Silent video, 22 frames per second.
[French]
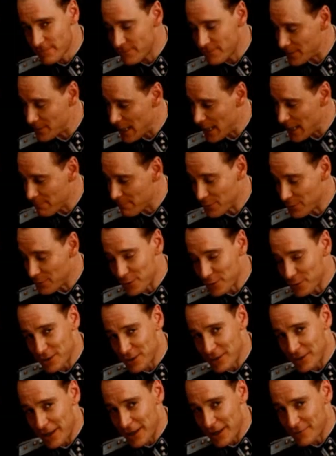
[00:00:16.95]
et c'est pas cher payé
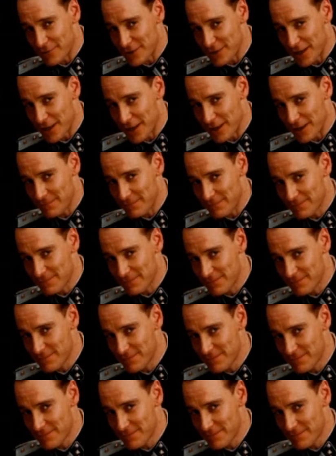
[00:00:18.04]
vu la qualité de ce qu'on a entre les